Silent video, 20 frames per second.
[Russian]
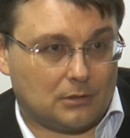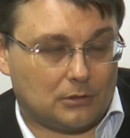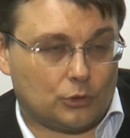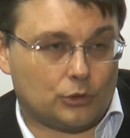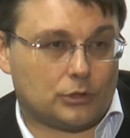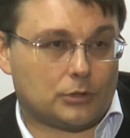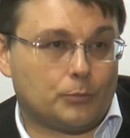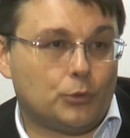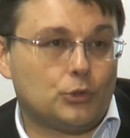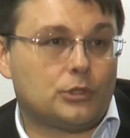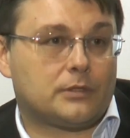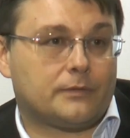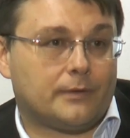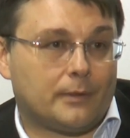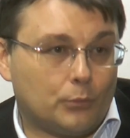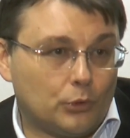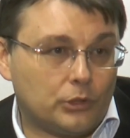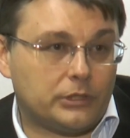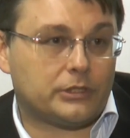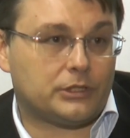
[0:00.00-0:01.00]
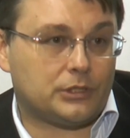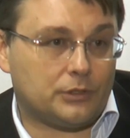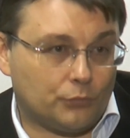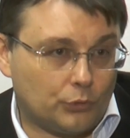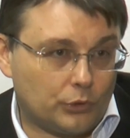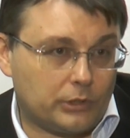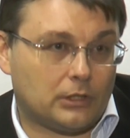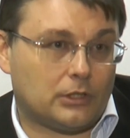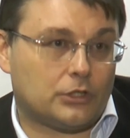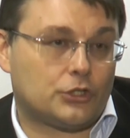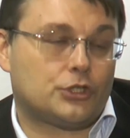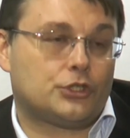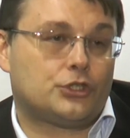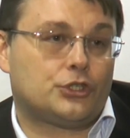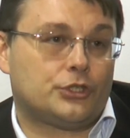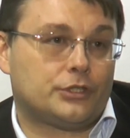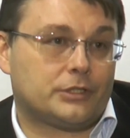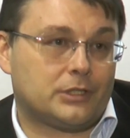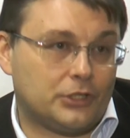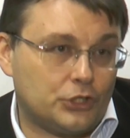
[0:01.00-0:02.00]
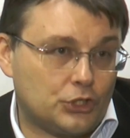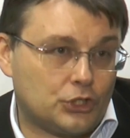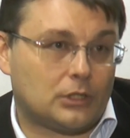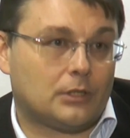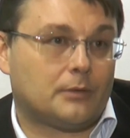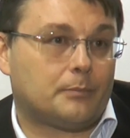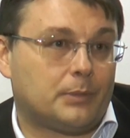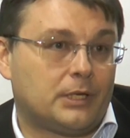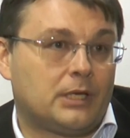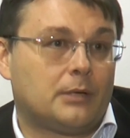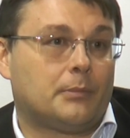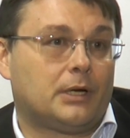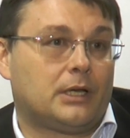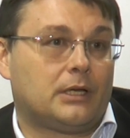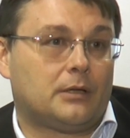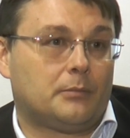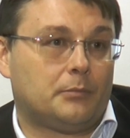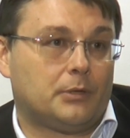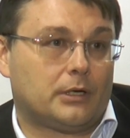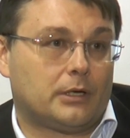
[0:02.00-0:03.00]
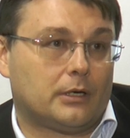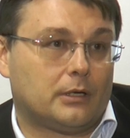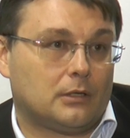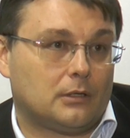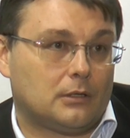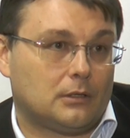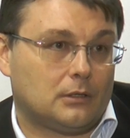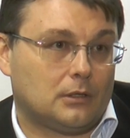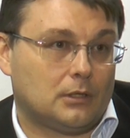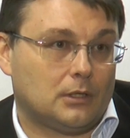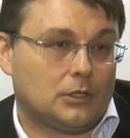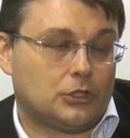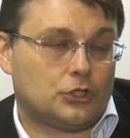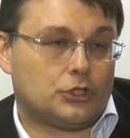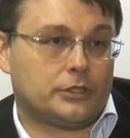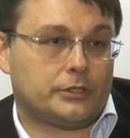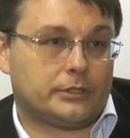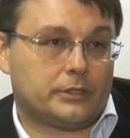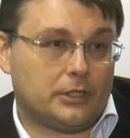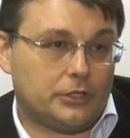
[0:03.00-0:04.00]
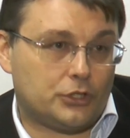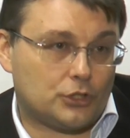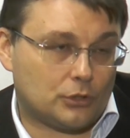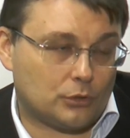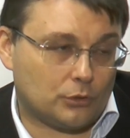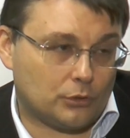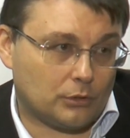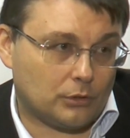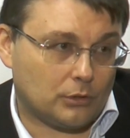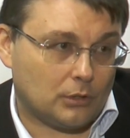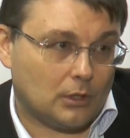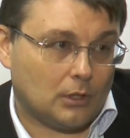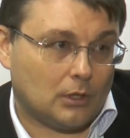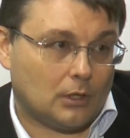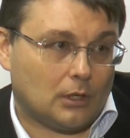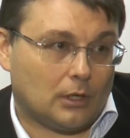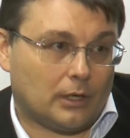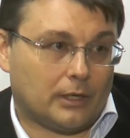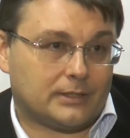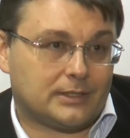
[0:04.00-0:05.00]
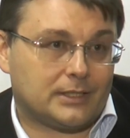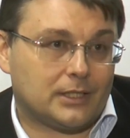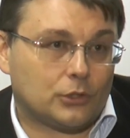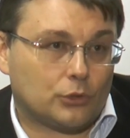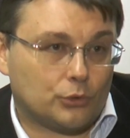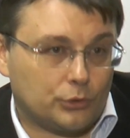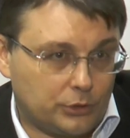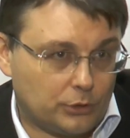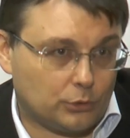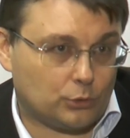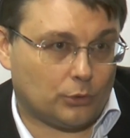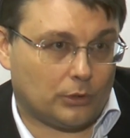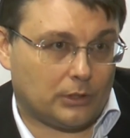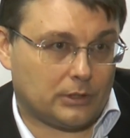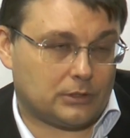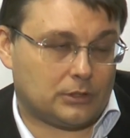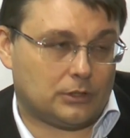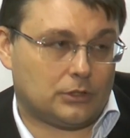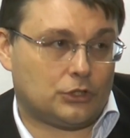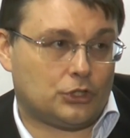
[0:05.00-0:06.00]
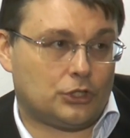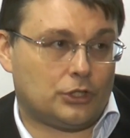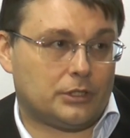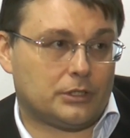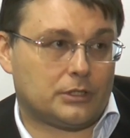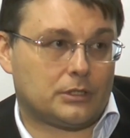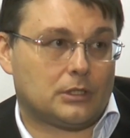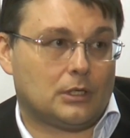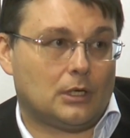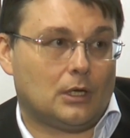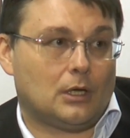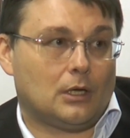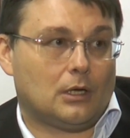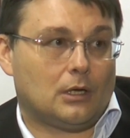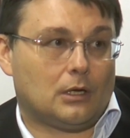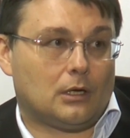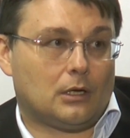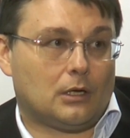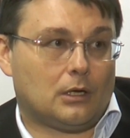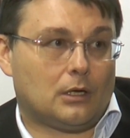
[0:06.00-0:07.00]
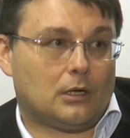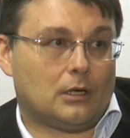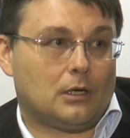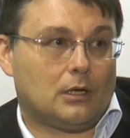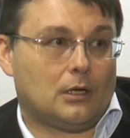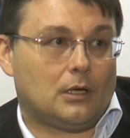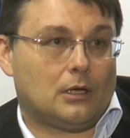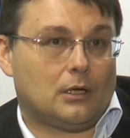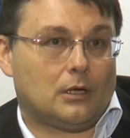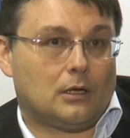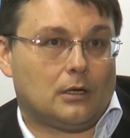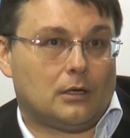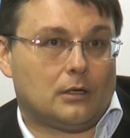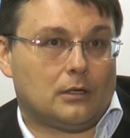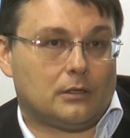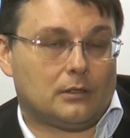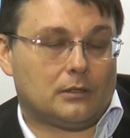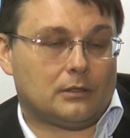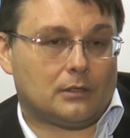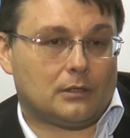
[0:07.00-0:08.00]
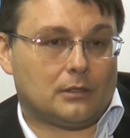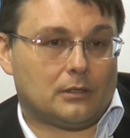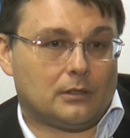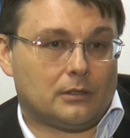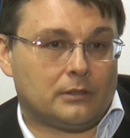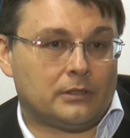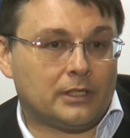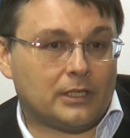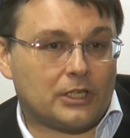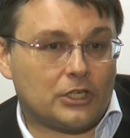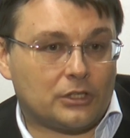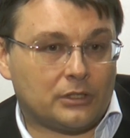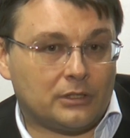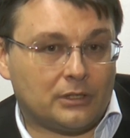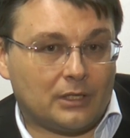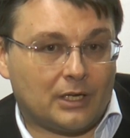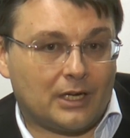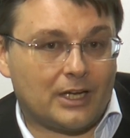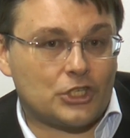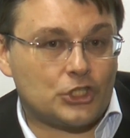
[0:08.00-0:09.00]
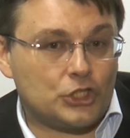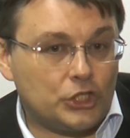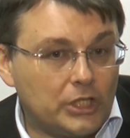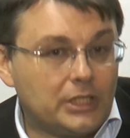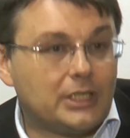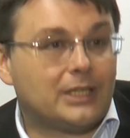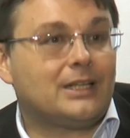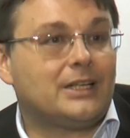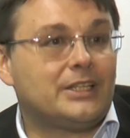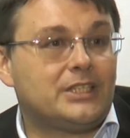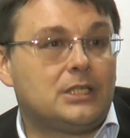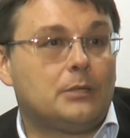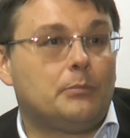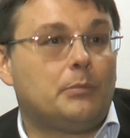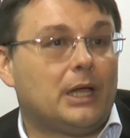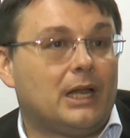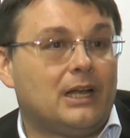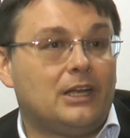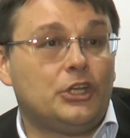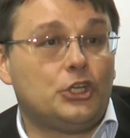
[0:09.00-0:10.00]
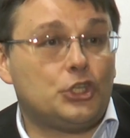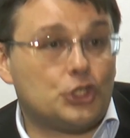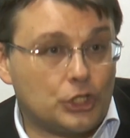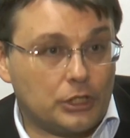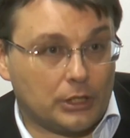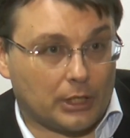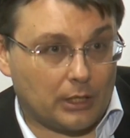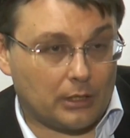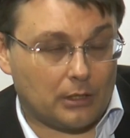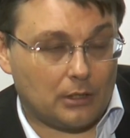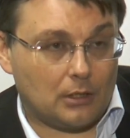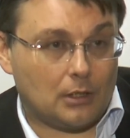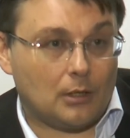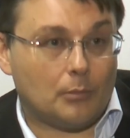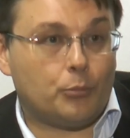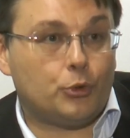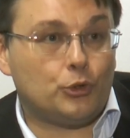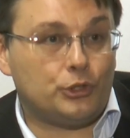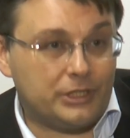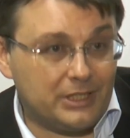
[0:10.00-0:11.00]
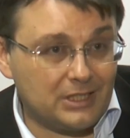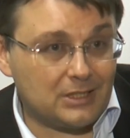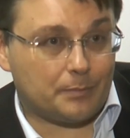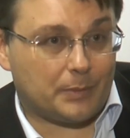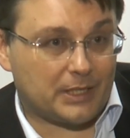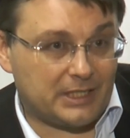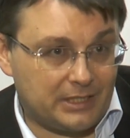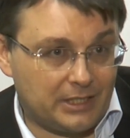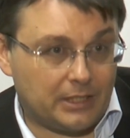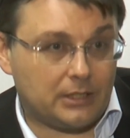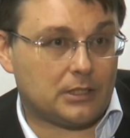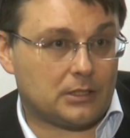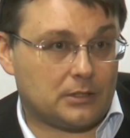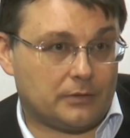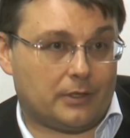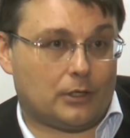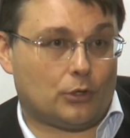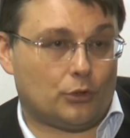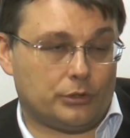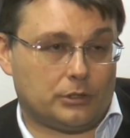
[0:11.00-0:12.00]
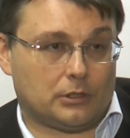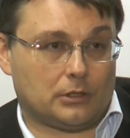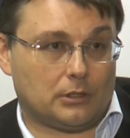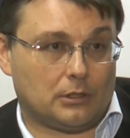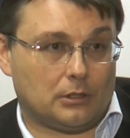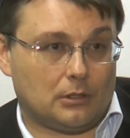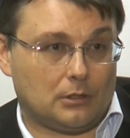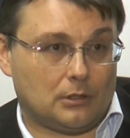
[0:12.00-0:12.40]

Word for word: То есть путь к свободе сегодня лежит через личное понимание мира, через личную а, оценку ситуации, через а, э, на, нахождение для себя лично пути спасения своей Родины.